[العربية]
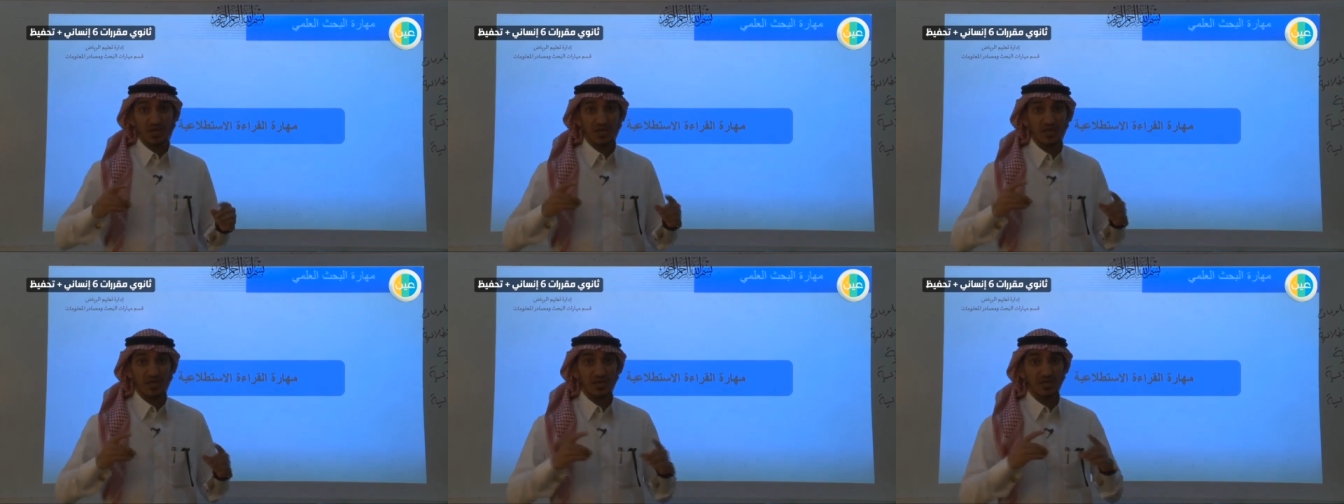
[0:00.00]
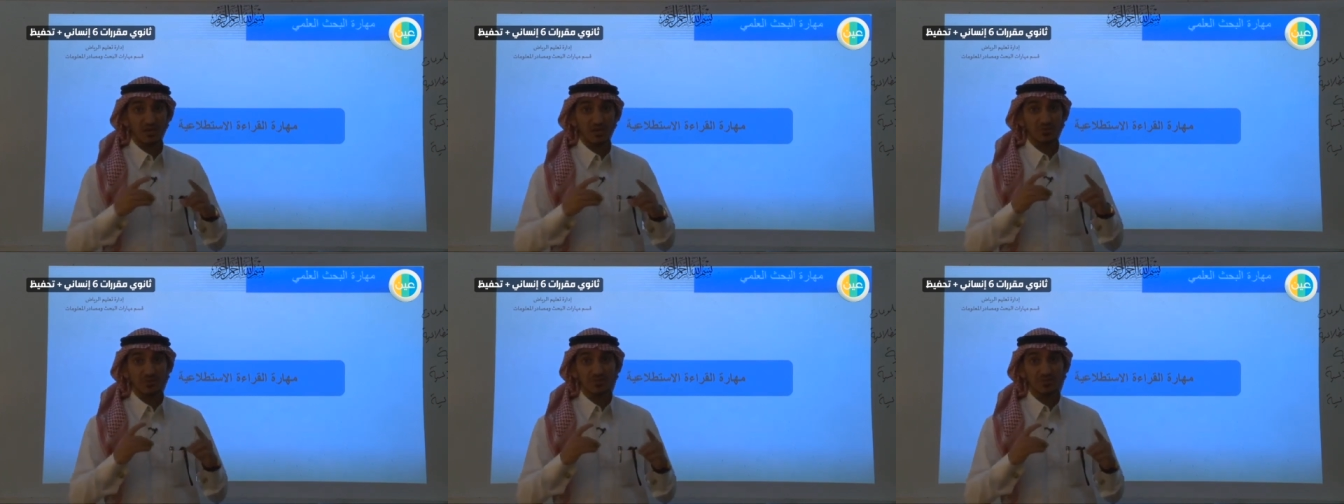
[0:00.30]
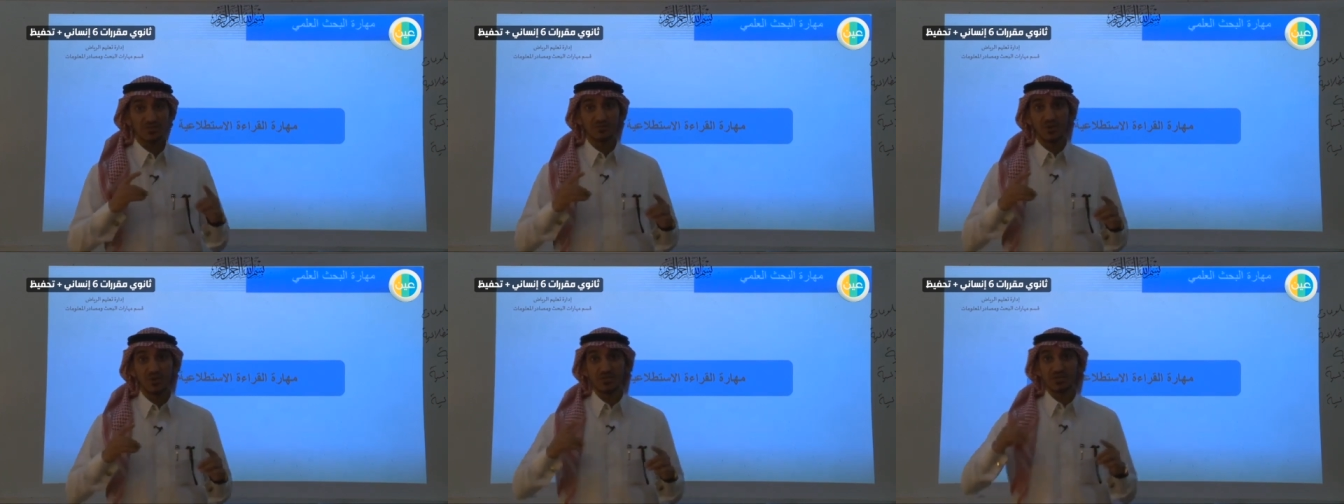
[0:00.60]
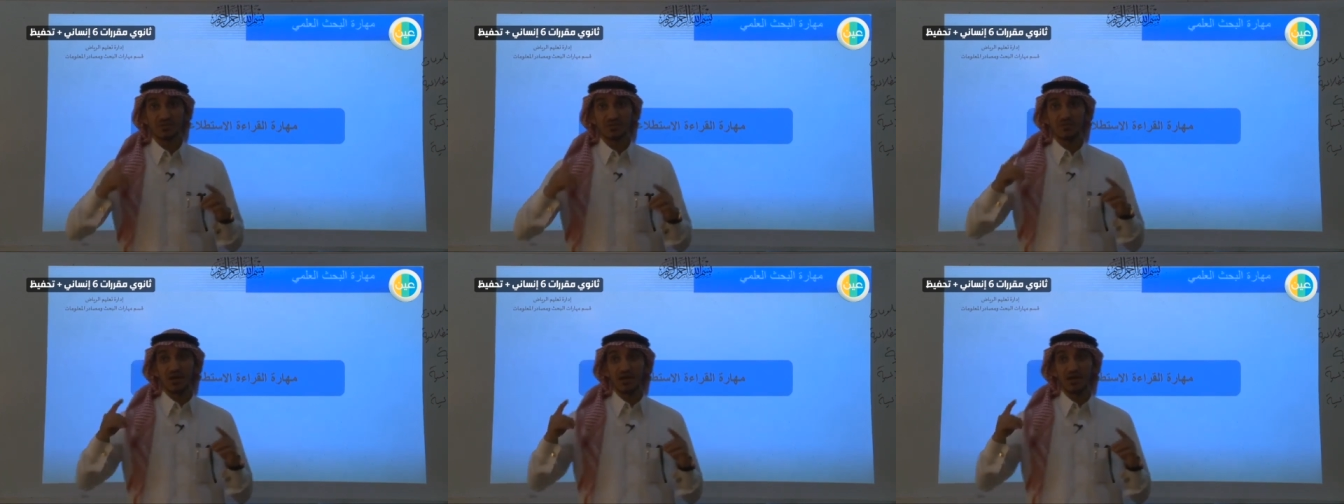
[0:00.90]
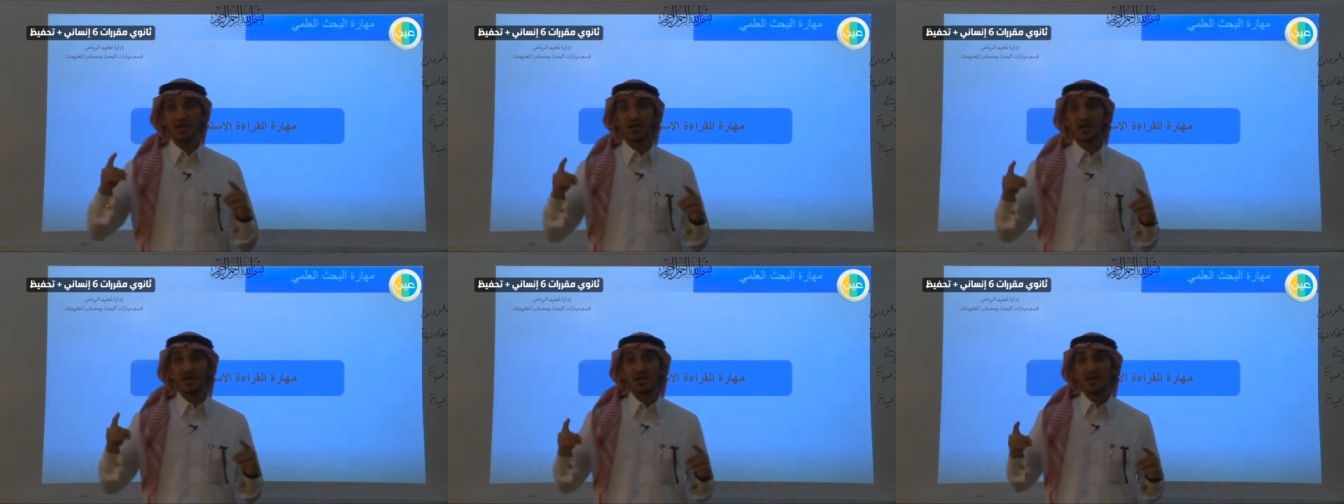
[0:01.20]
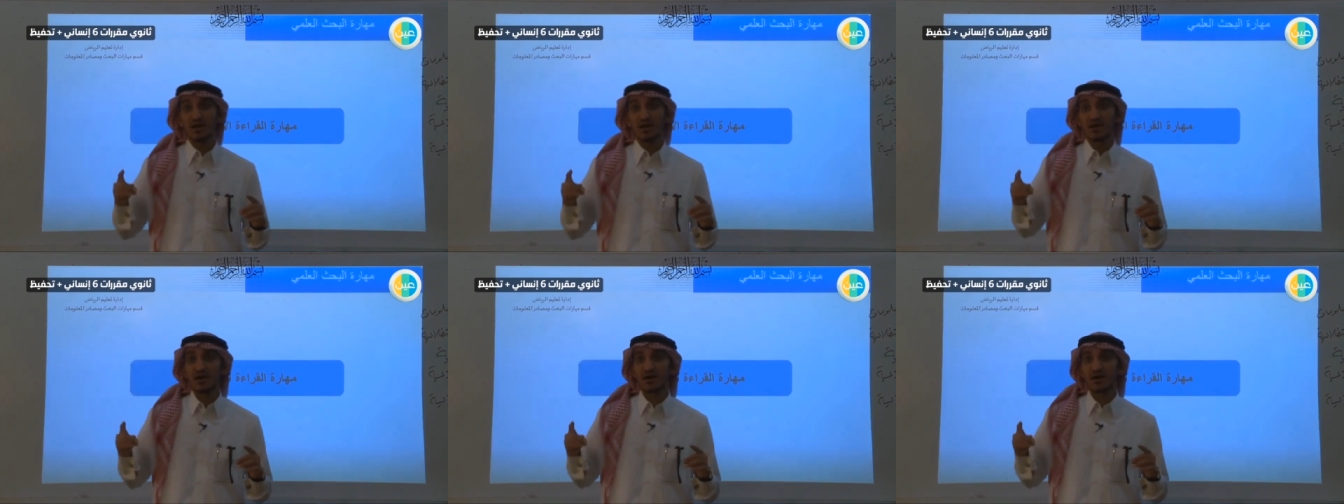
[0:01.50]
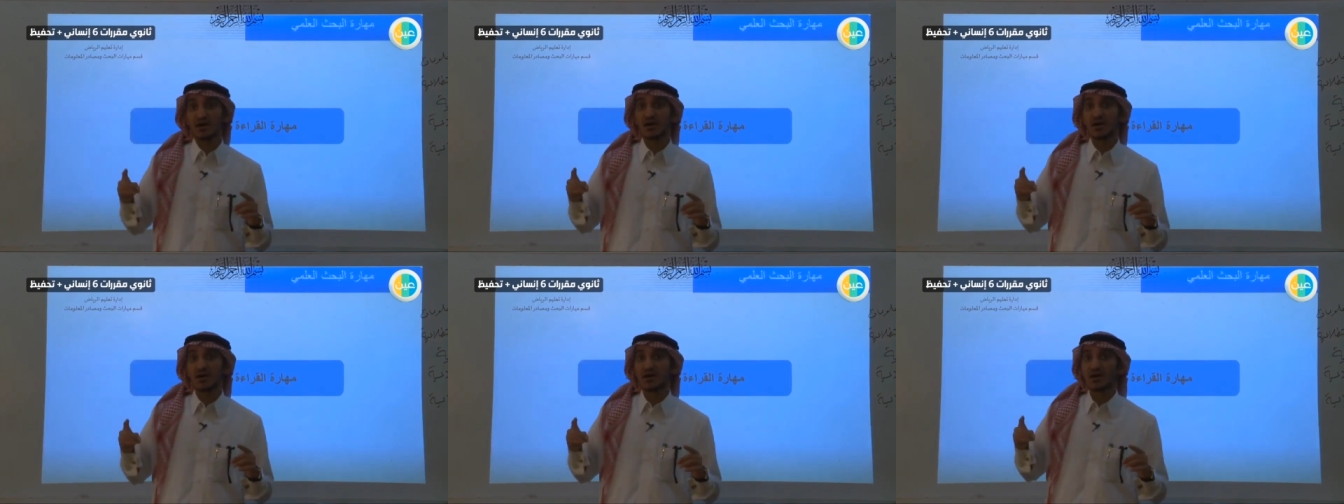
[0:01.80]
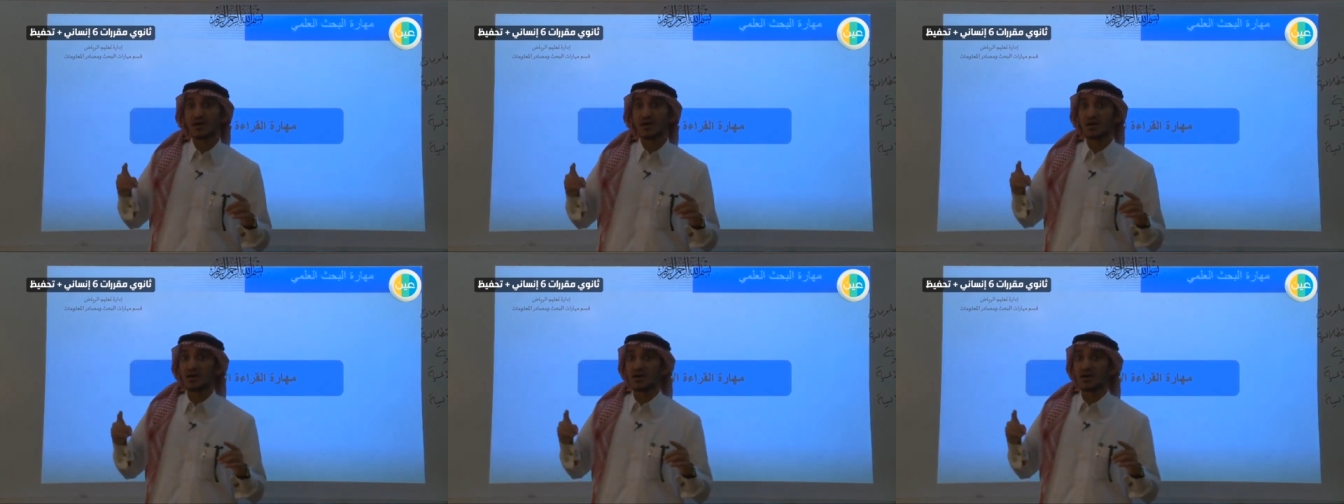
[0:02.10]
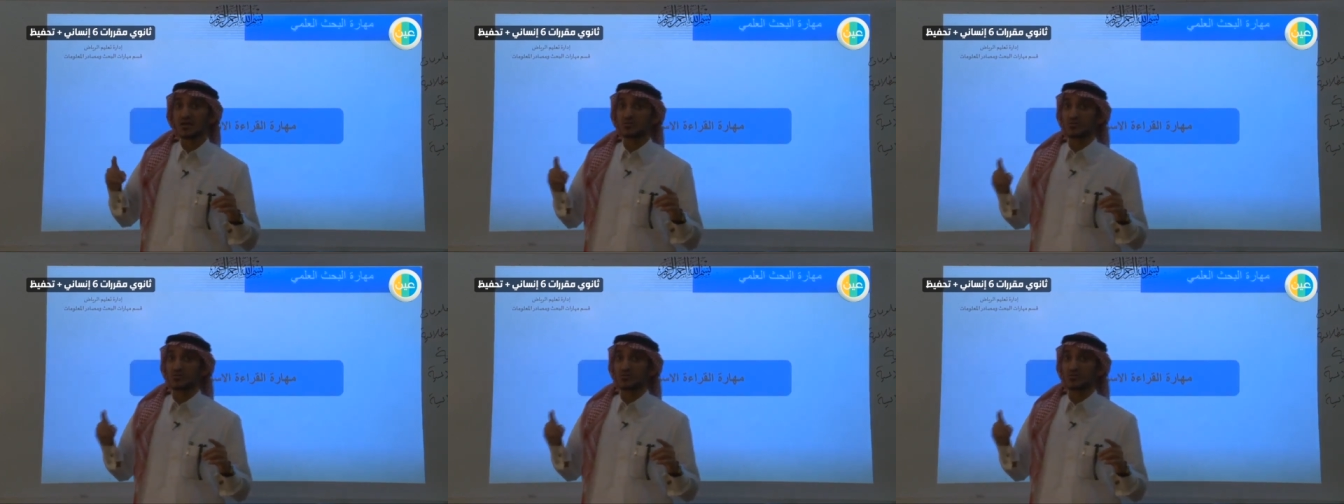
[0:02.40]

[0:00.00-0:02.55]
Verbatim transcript: الا بارتباطه مع آه،